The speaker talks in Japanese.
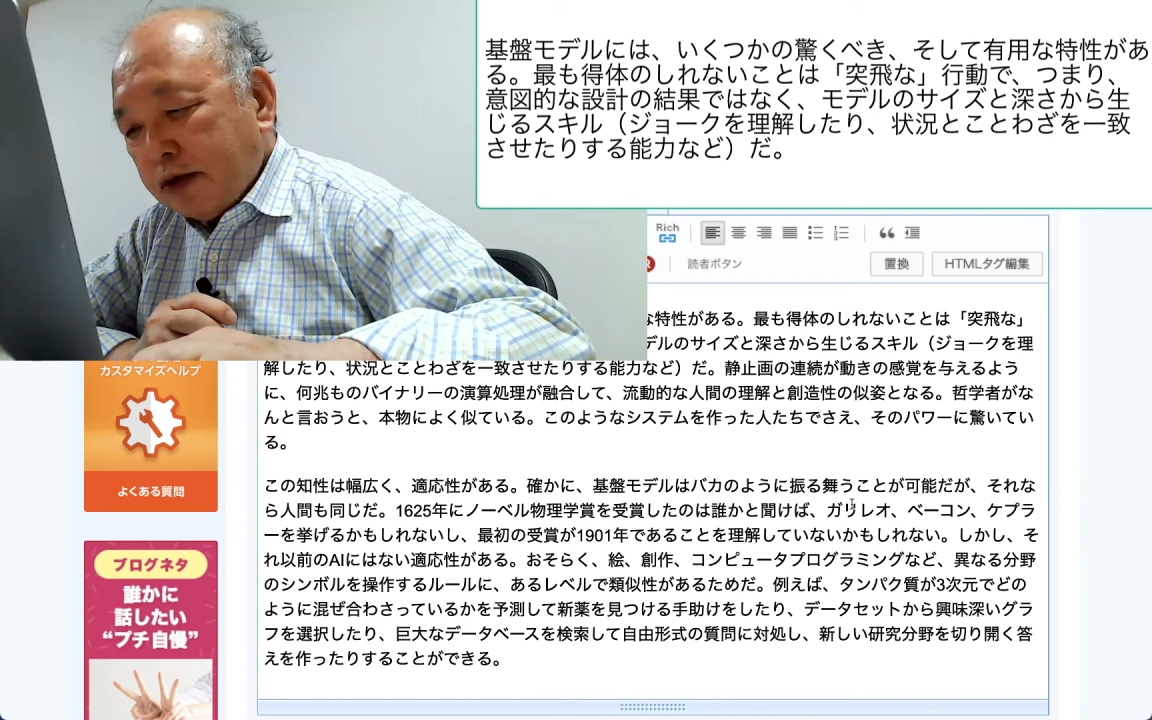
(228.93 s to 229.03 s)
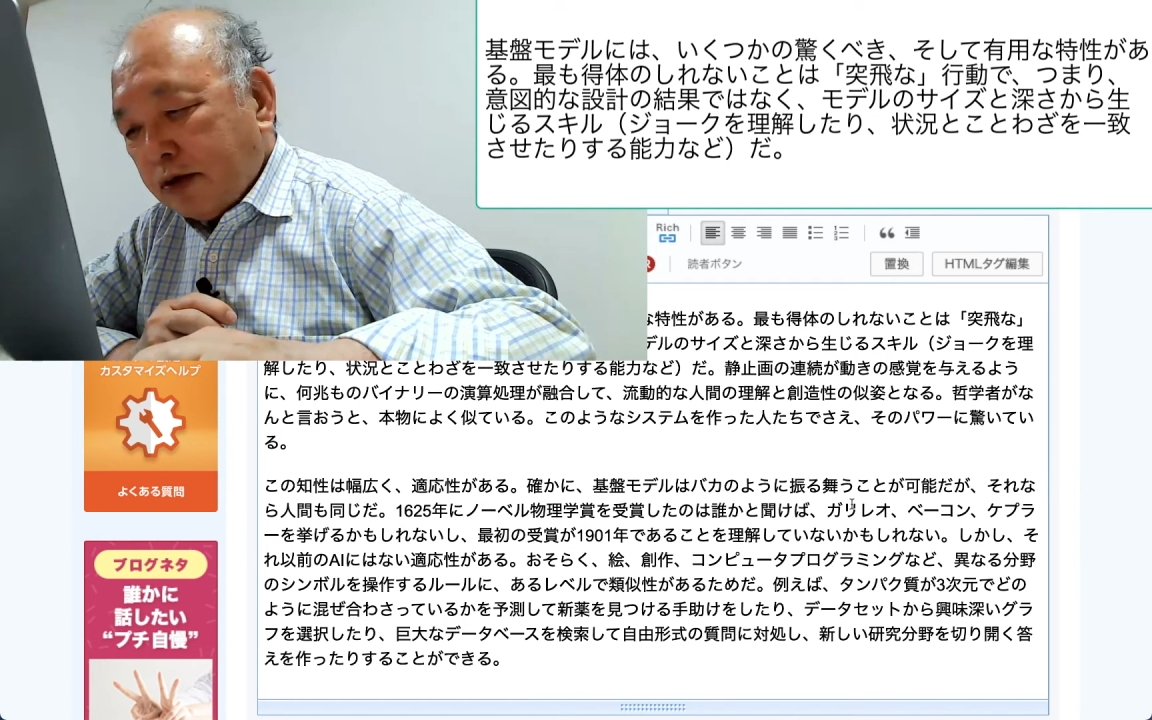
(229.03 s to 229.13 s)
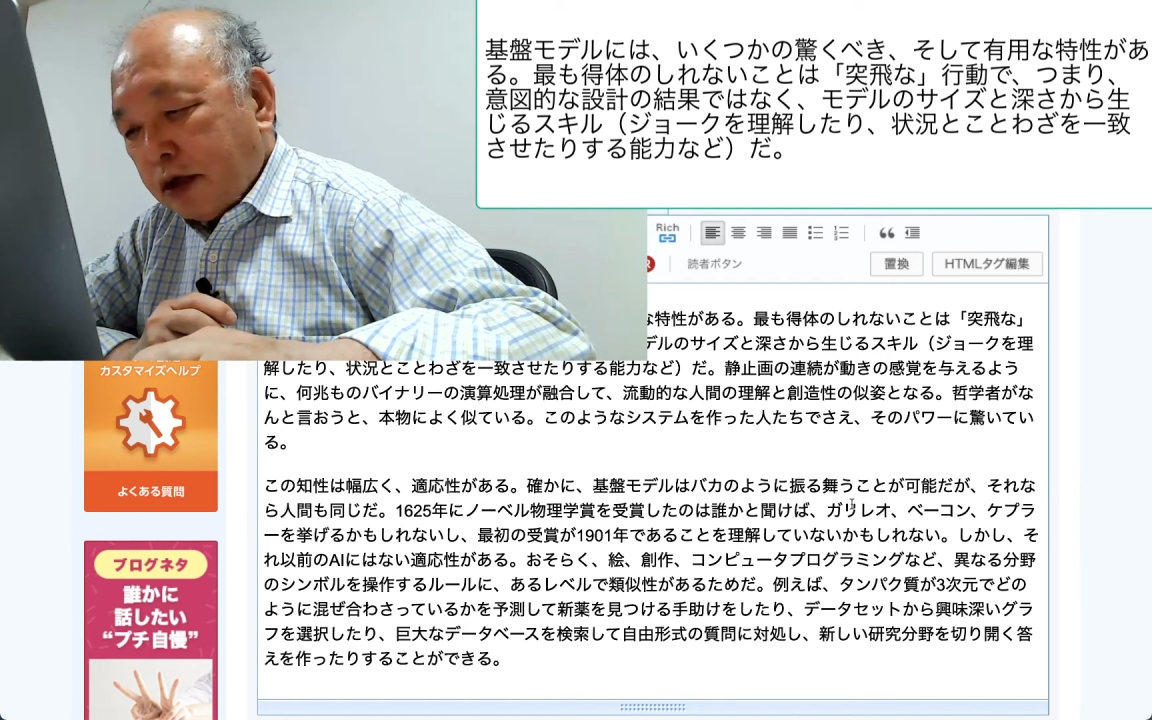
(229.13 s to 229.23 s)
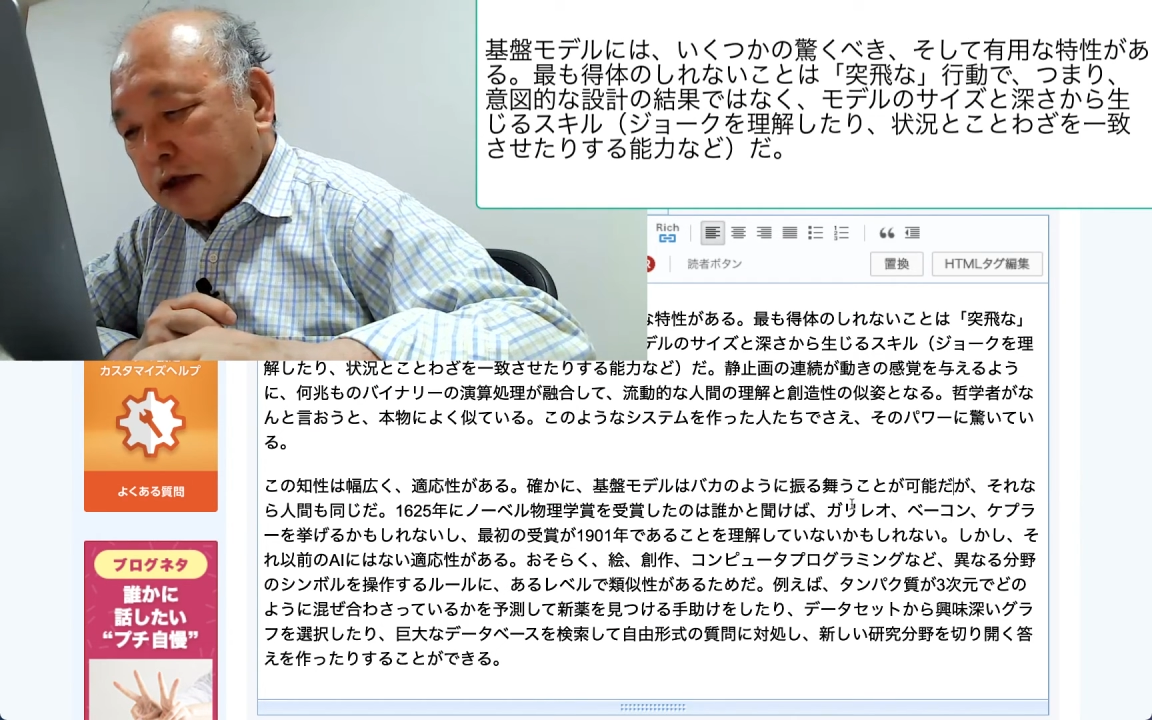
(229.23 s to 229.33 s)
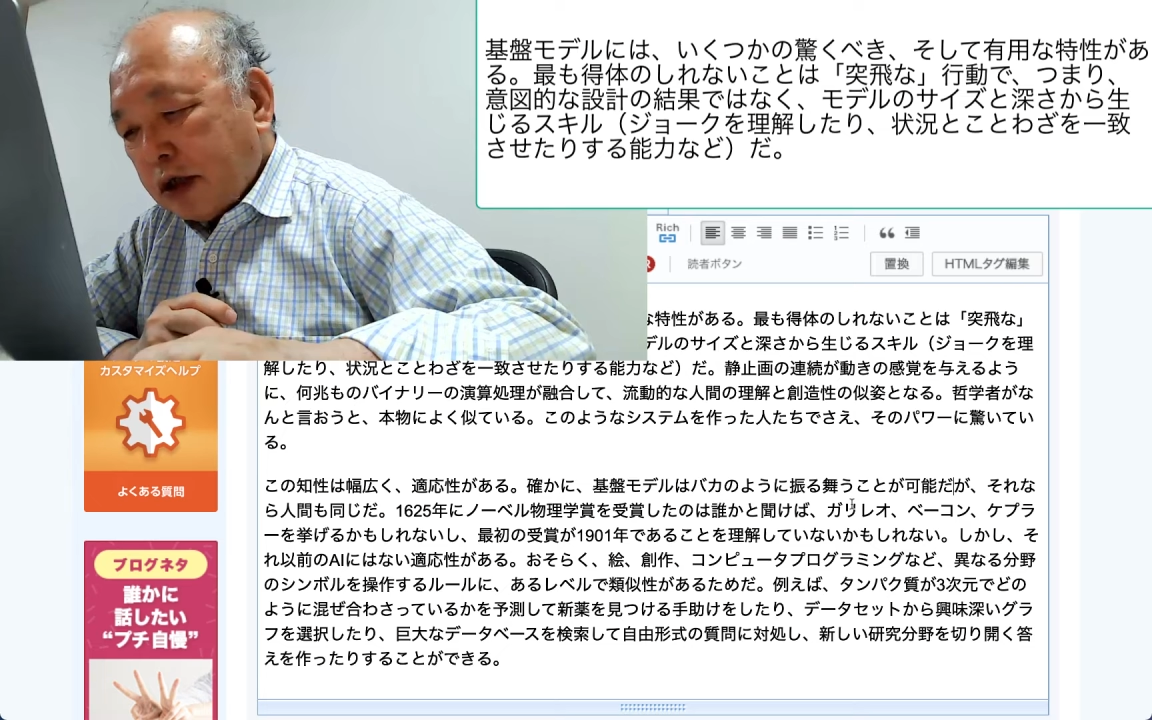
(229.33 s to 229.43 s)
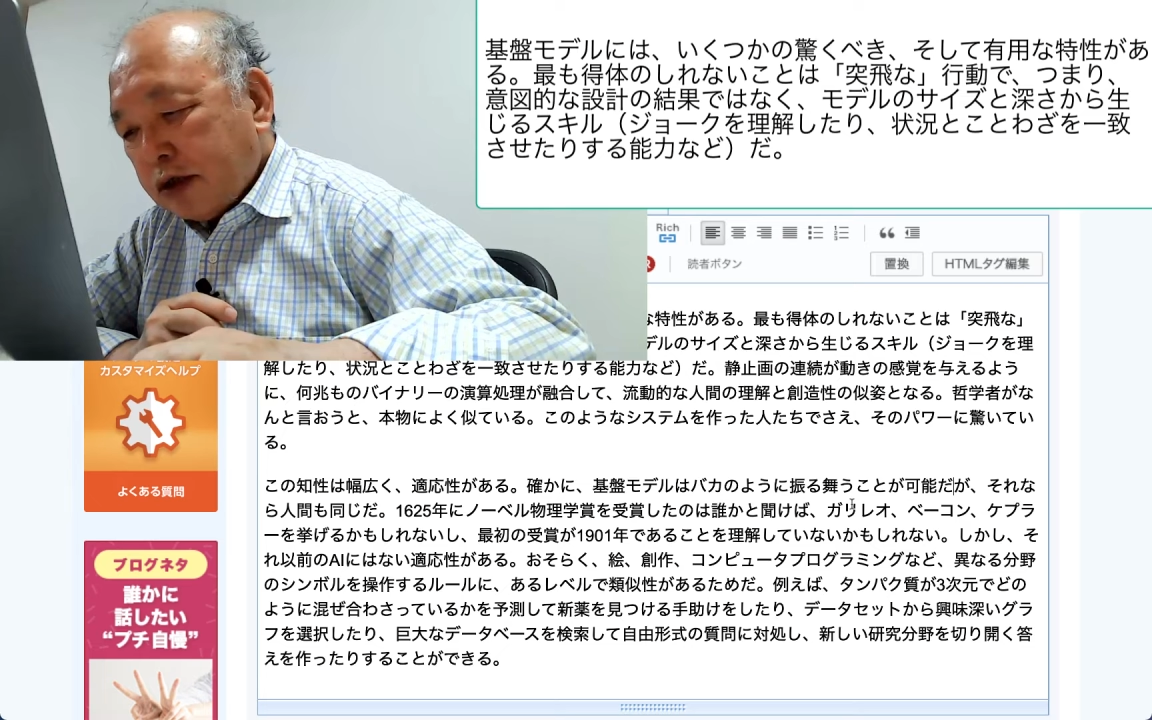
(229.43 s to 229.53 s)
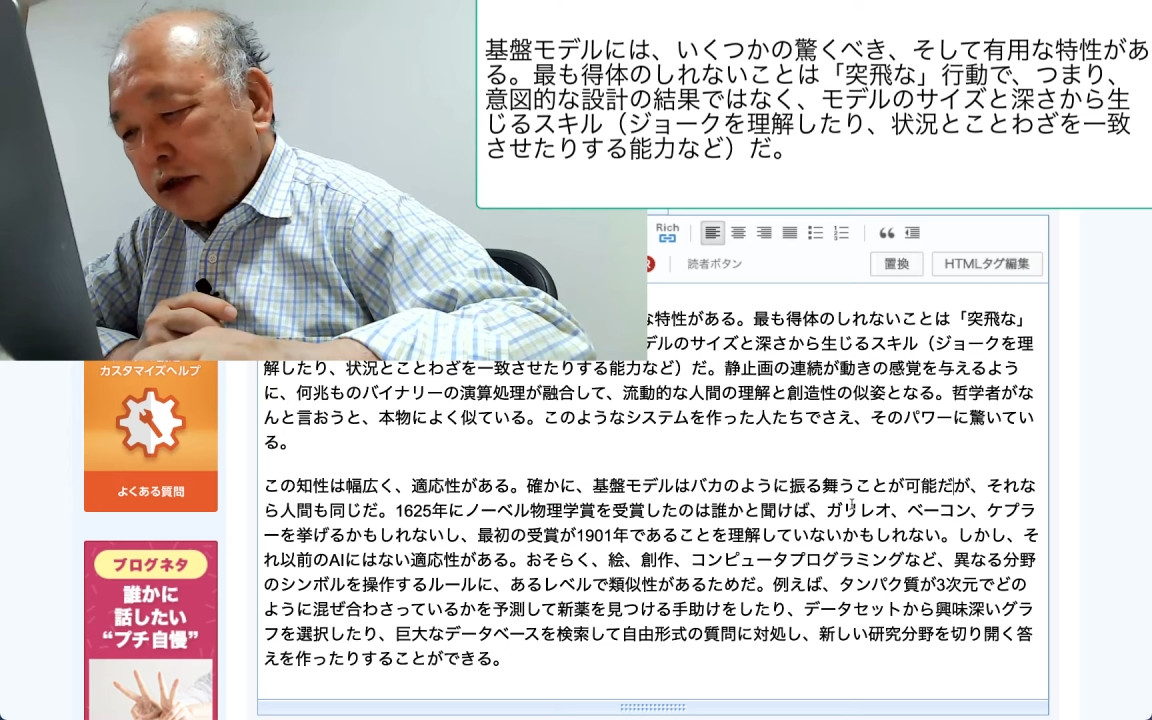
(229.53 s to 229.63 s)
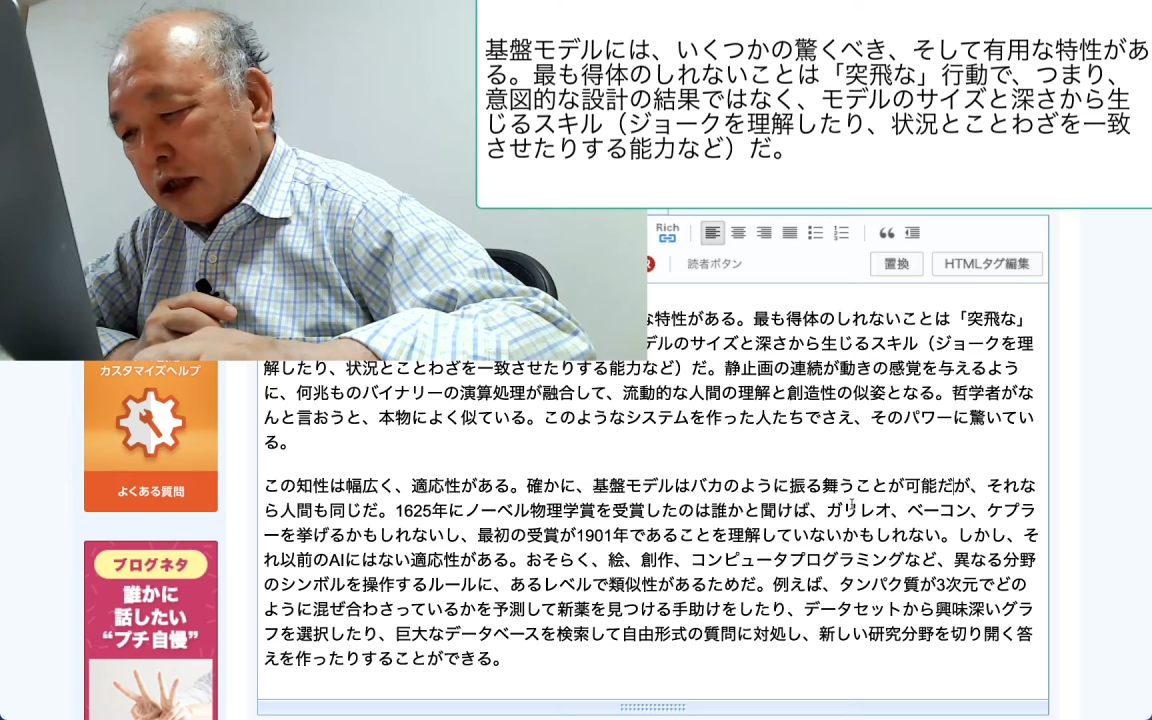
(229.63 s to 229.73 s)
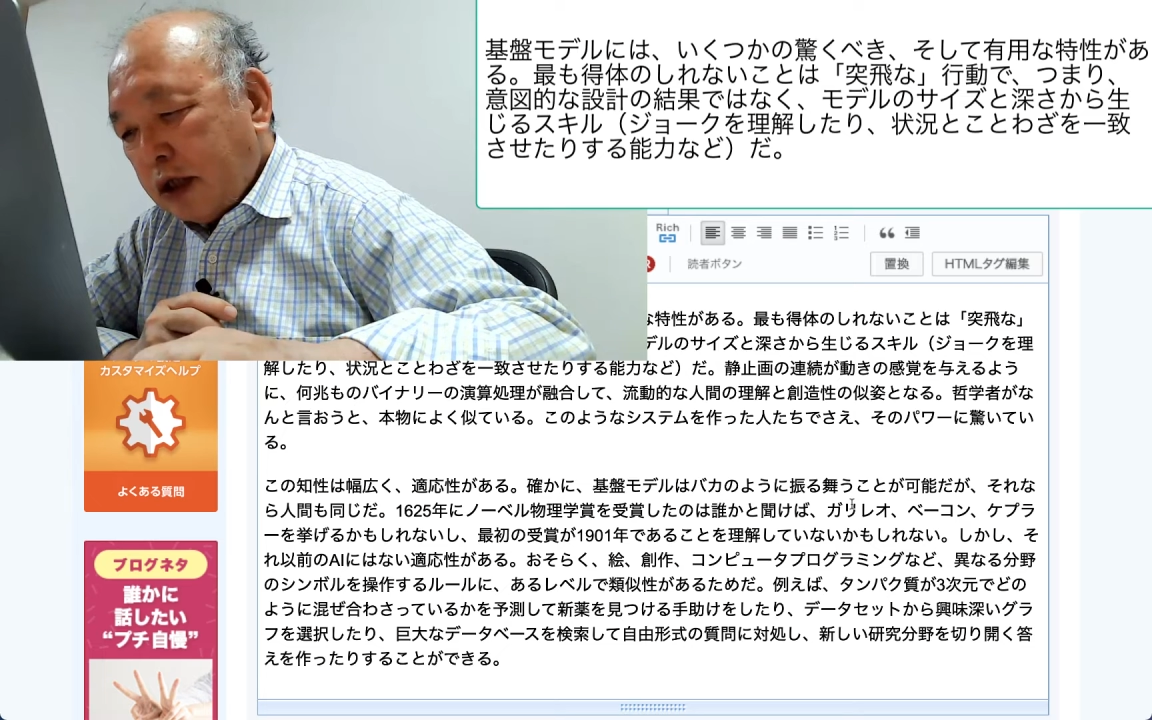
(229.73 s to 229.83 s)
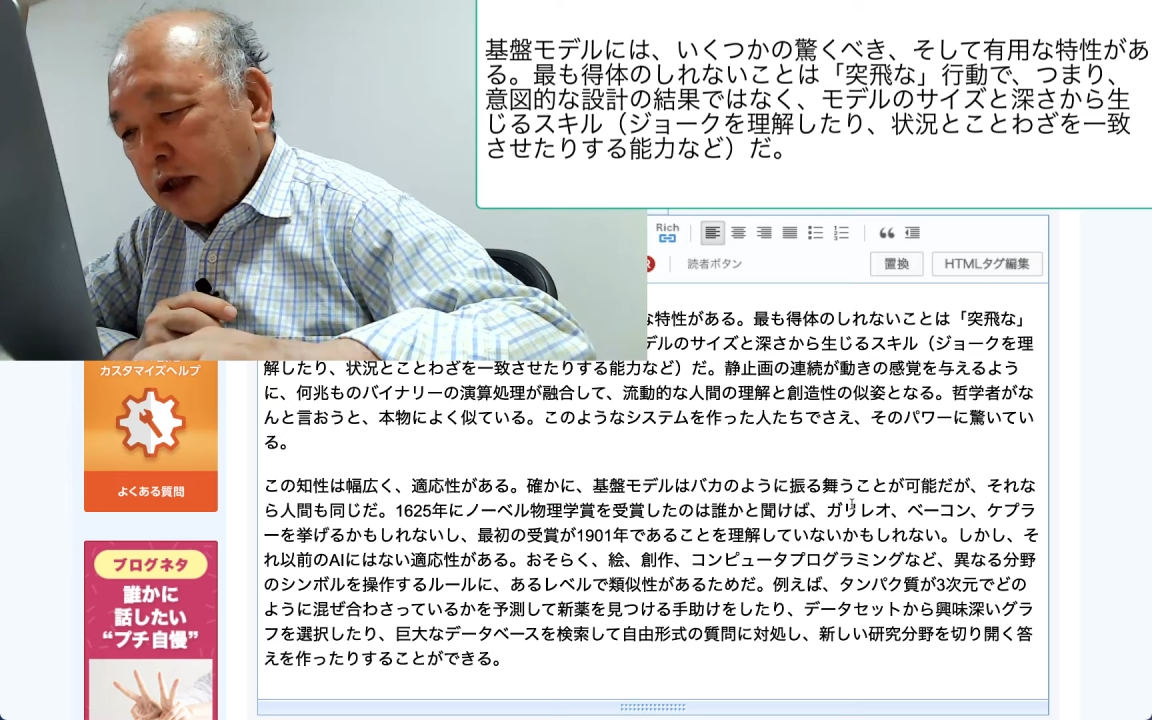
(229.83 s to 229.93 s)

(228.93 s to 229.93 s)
を検索して